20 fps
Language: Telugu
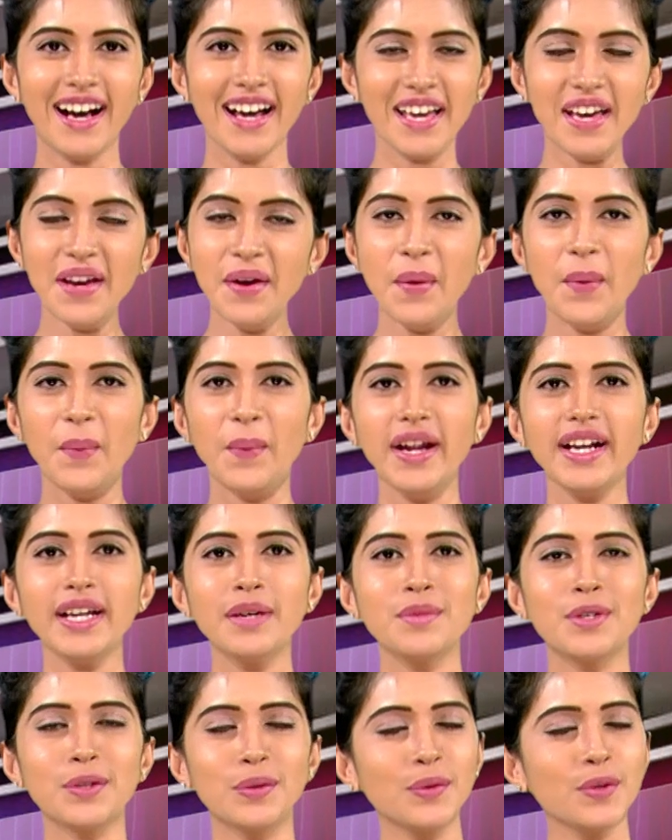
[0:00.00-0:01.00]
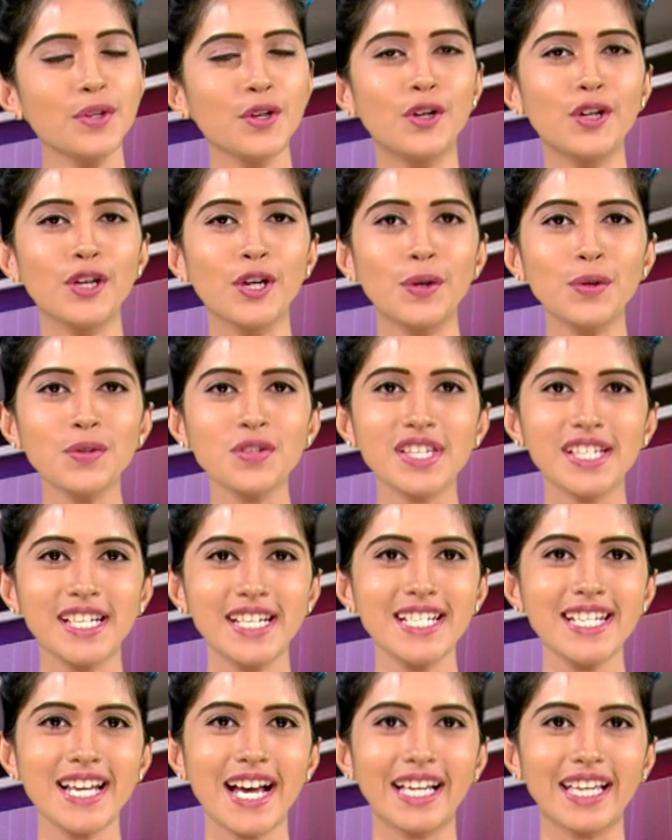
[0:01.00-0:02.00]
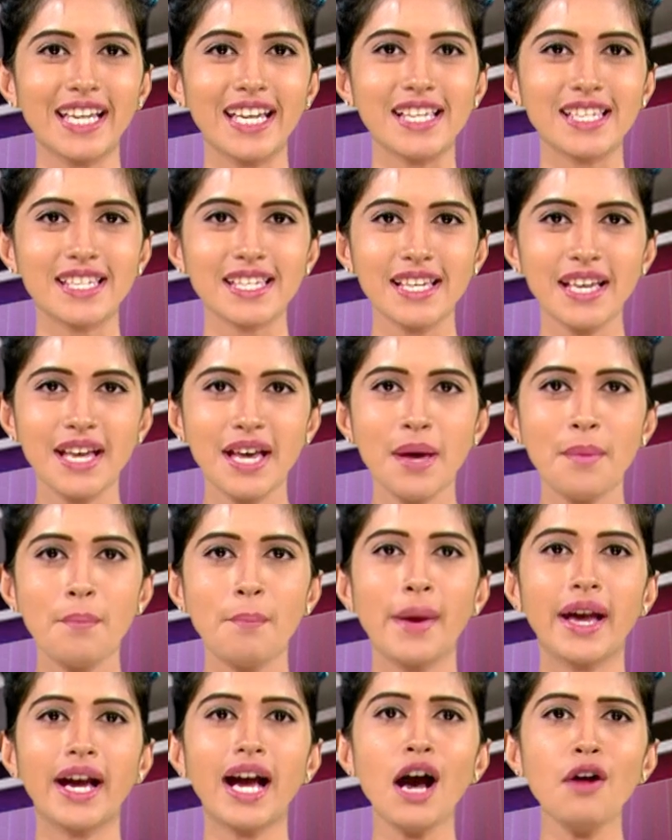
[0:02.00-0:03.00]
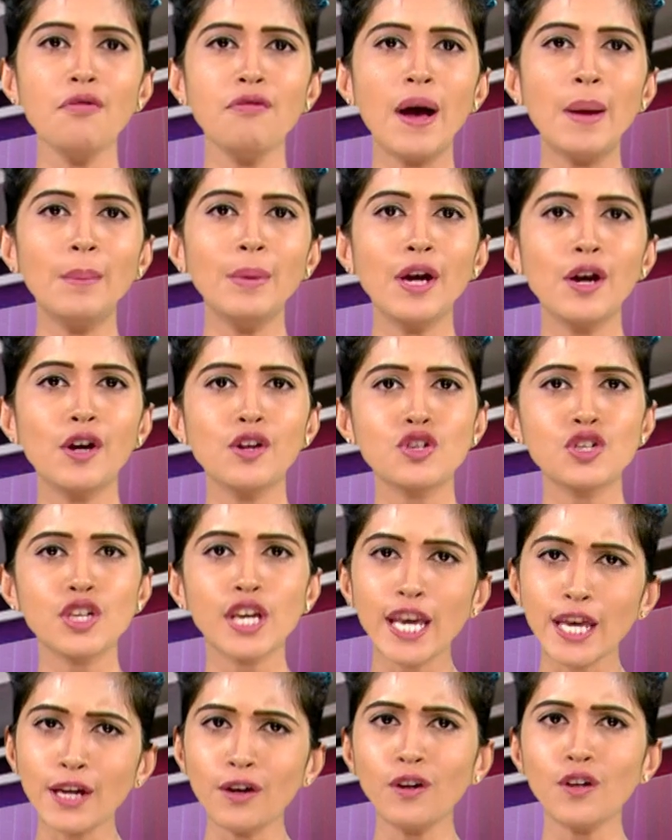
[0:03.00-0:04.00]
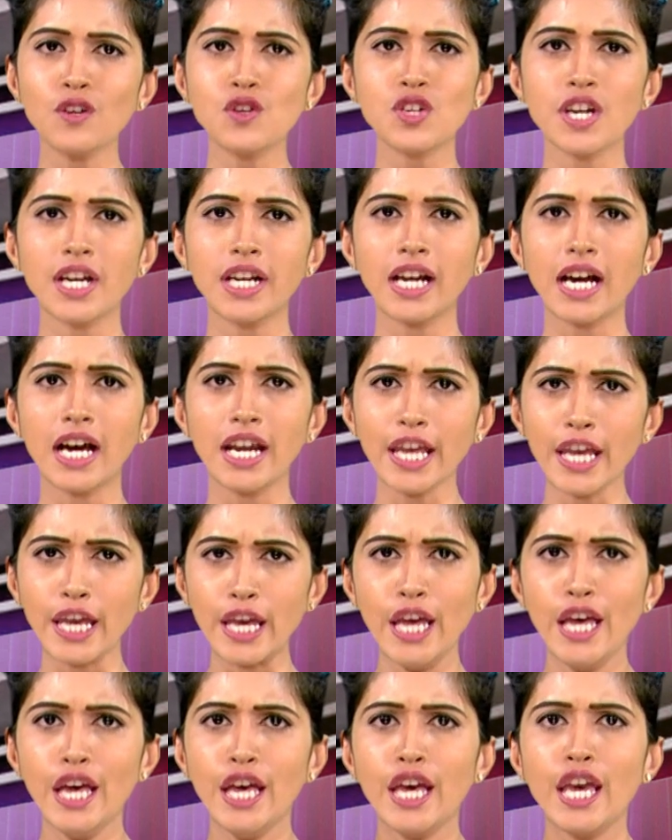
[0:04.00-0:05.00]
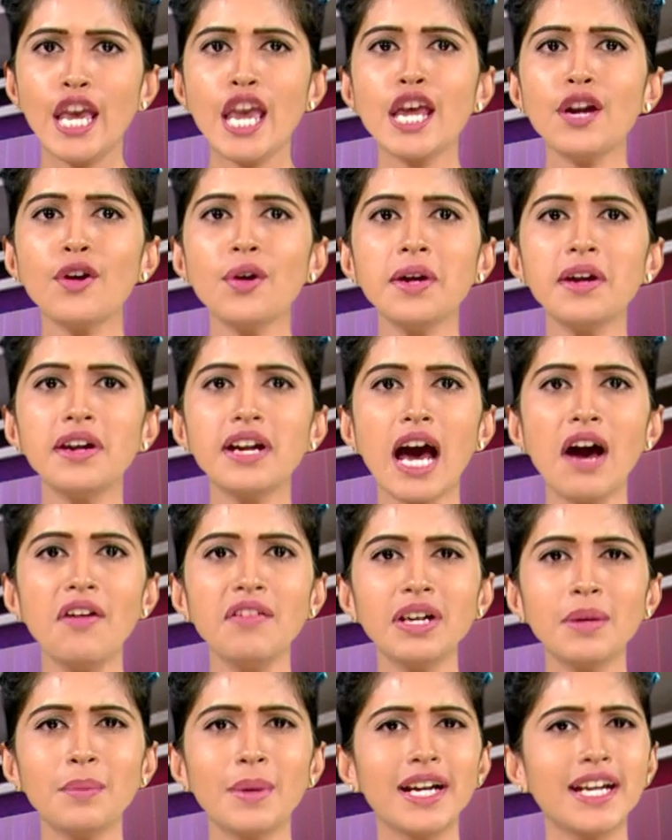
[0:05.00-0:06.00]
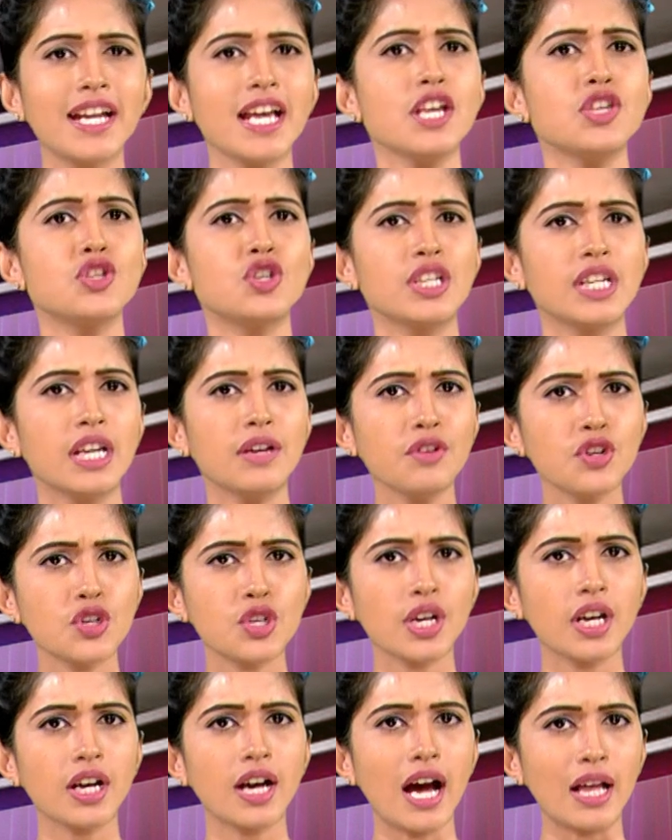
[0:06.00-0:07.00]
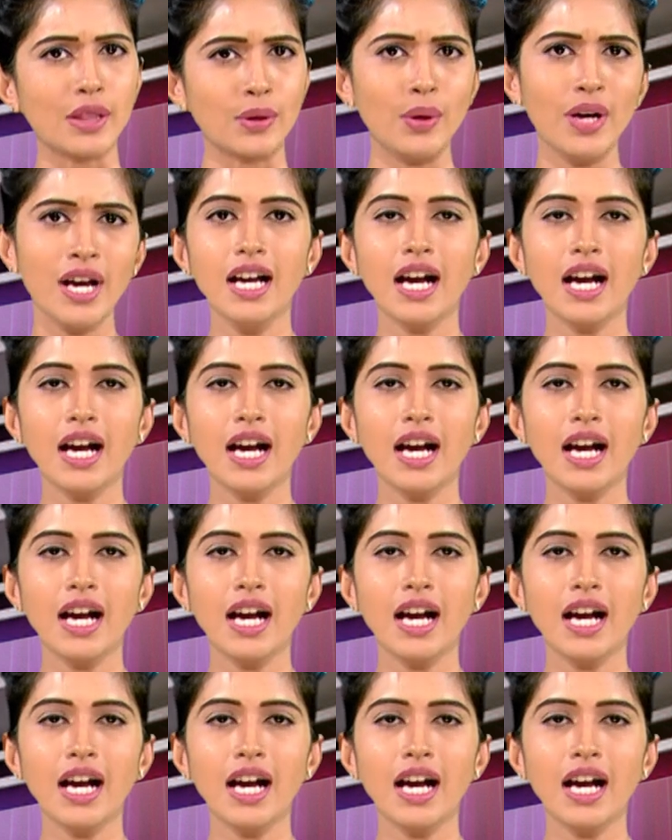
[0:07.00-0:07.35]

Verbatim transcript: హాయ్ వెల్కమ్ టు యో సినీ టాకీస్ మెగా ఫ్యామిలీ నుంచి హీరోలు వచ్చారు కానీ హీరోయిన్లు రావటం అంటే చిన్న విషయం కాదు